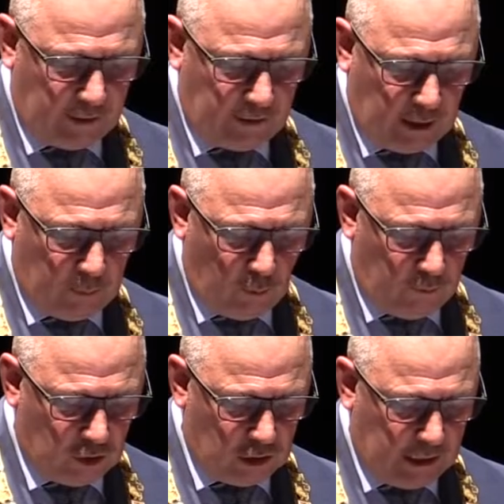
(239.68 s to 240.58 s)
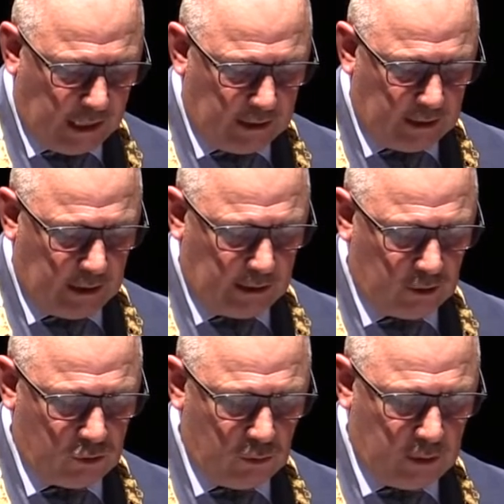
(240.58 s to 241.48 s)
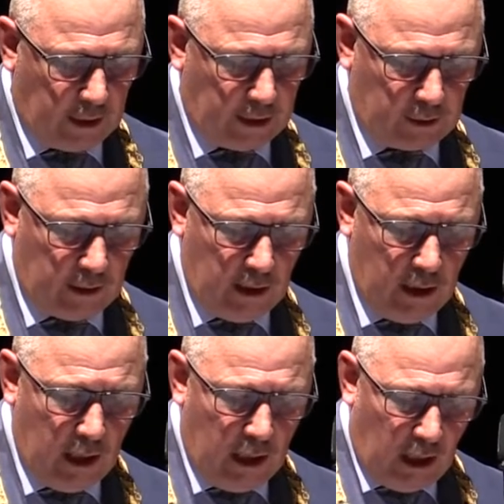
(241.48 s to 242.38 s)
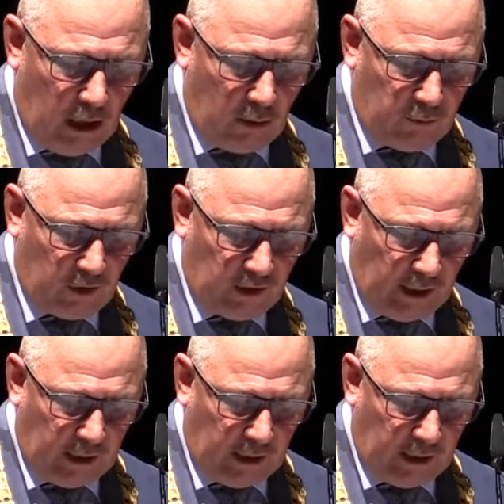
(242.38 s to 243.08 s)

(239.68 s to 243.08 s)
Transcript: schon während seiner beruflichen Tätigkeit als Schuldirektor auch im